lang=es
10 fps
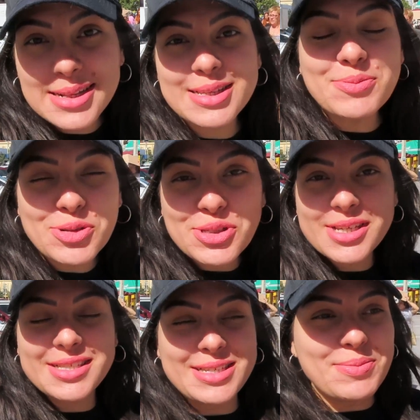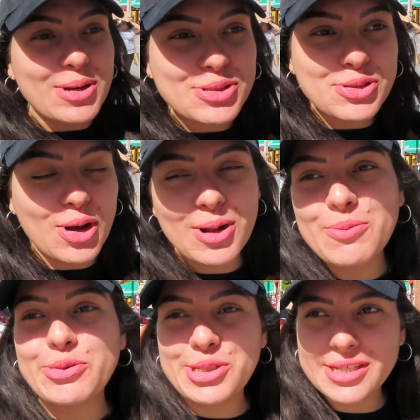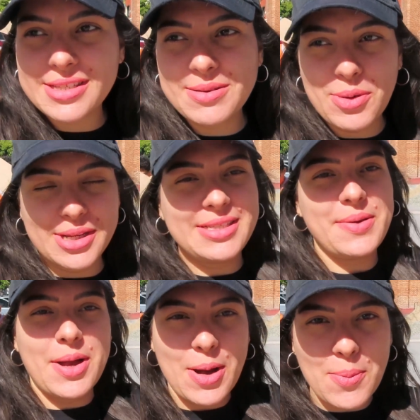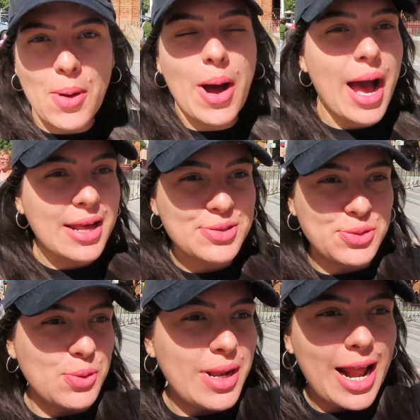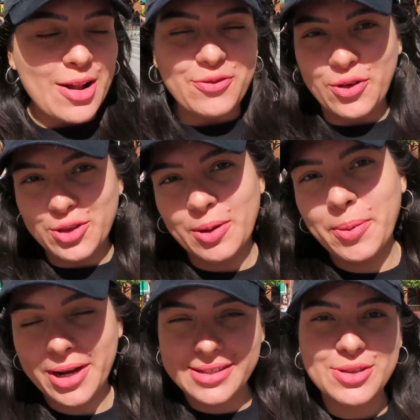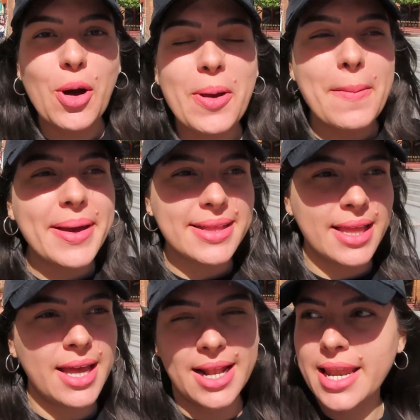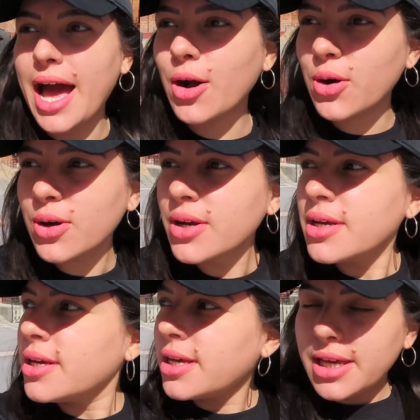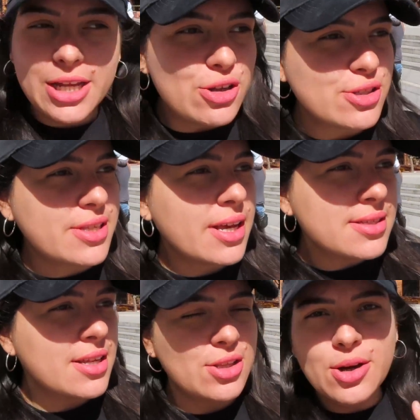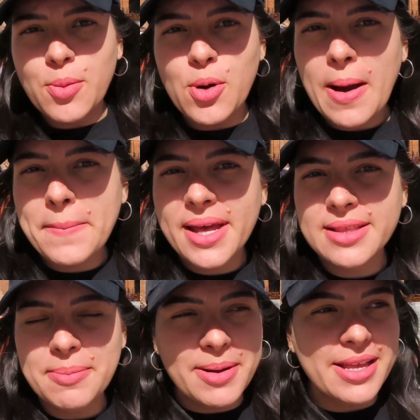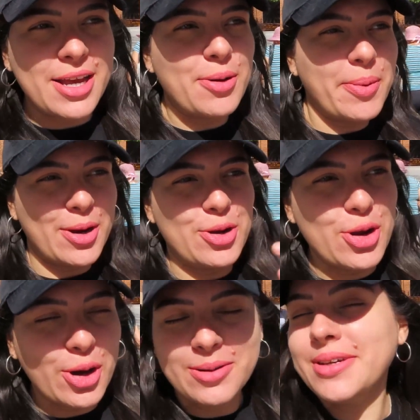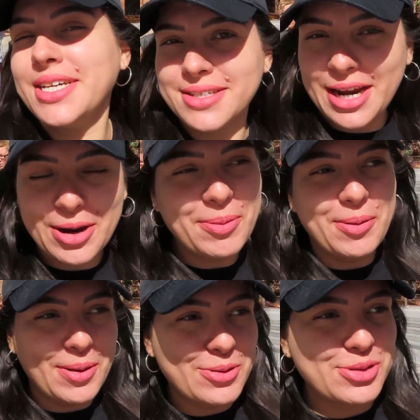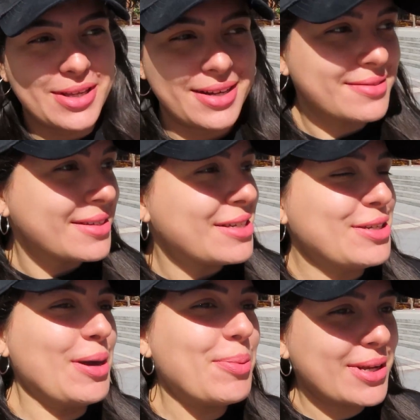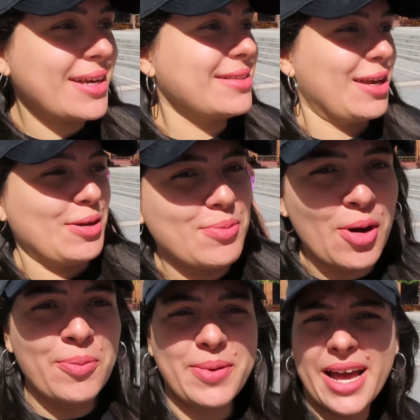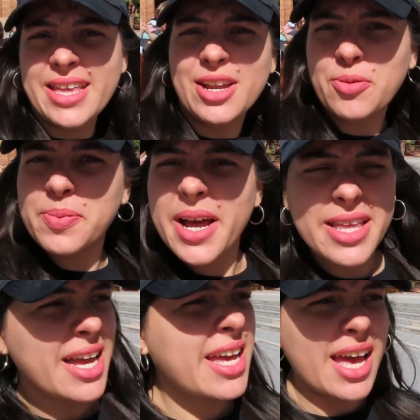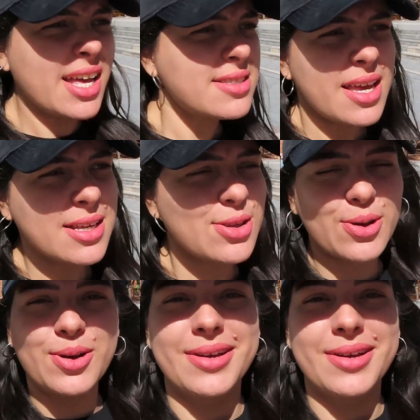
Hace muchísimo sol, muchísimo y se ve como azul al fondo, pero es obviamente el lago. Y no sé, siento como un ambiente playero, pero no. Es raro, pero me gusta. No, porque estás como playa, no playa. ¿Qué es esto?